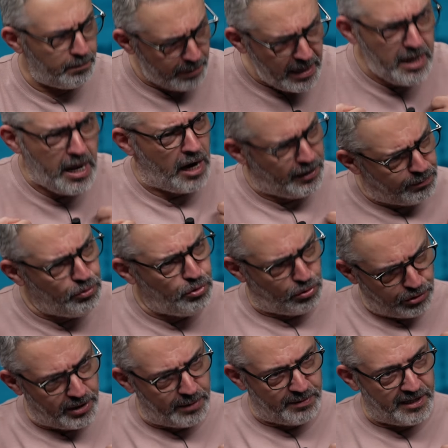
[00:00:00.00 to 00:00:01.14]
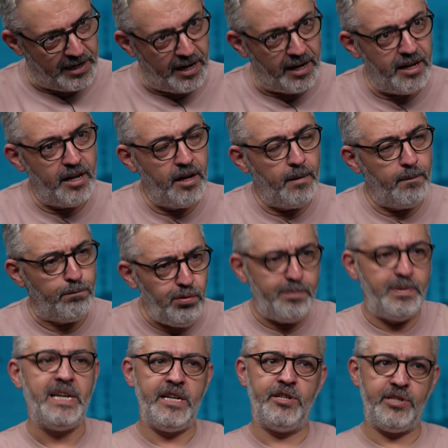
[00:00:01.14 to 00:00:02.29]
Ben yardımcı olacağım sana. Bu
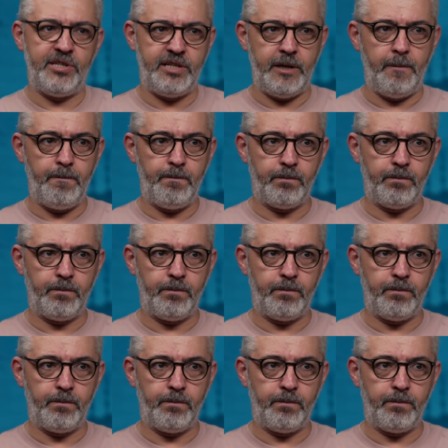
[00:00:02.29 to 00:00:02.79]
birincisi.